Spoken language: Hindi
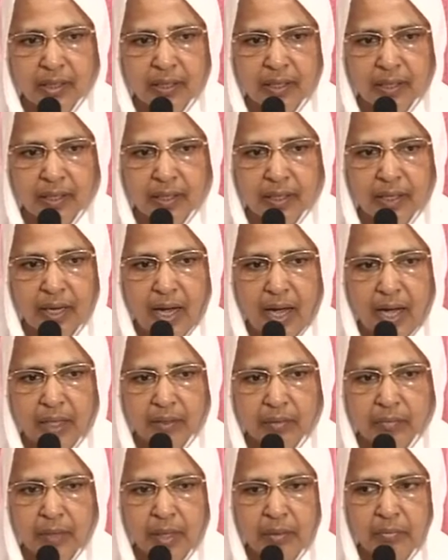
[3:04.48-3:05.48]
करके
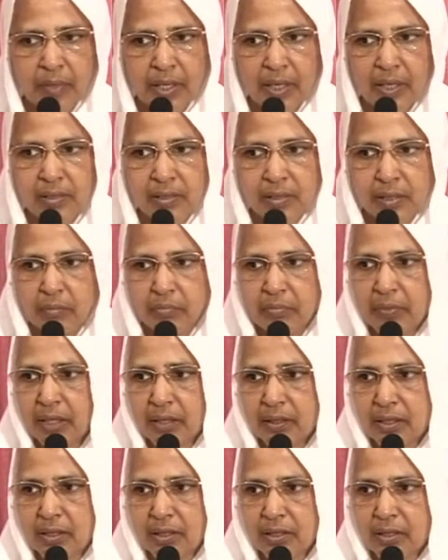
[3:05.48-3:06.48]
आत्मा में
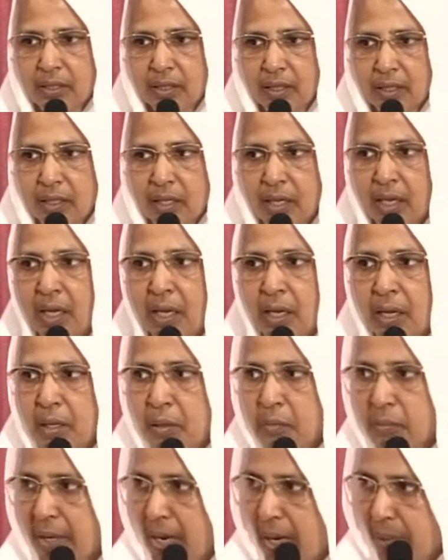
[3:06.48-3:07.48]
सम्यक दर्शन की
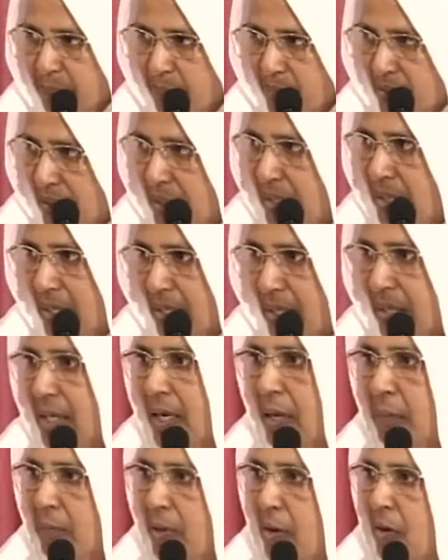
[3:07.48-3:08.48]
प्राप्ति करेंगे
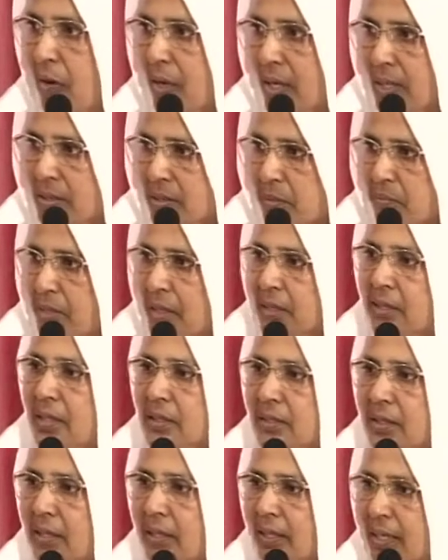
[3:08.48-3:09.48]
अब कहोगे सम्यक
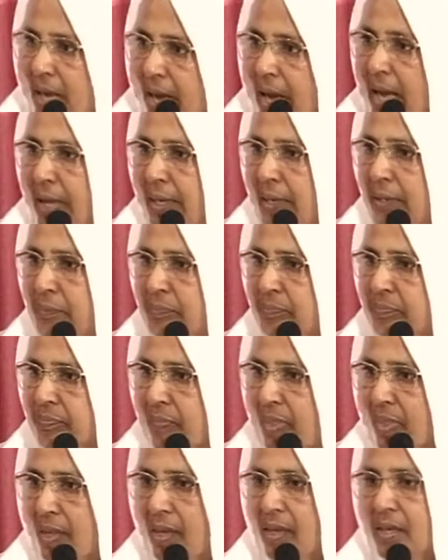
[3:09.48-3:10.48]
दर्शन क्या है
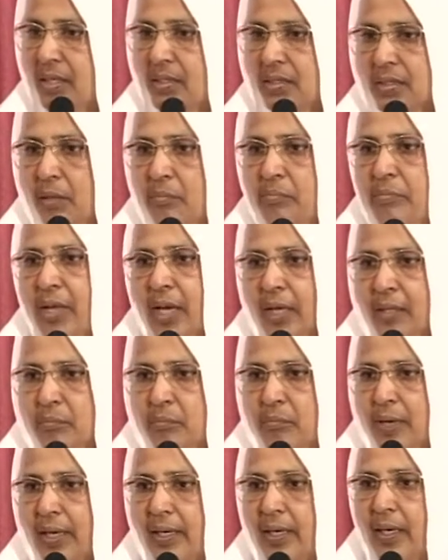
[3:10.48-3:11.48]
सम्यक
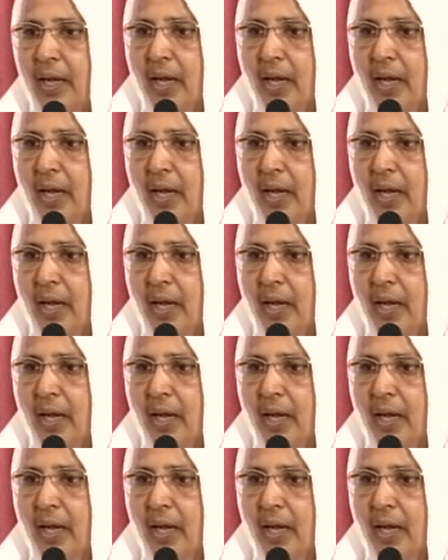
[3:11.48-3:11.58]
माने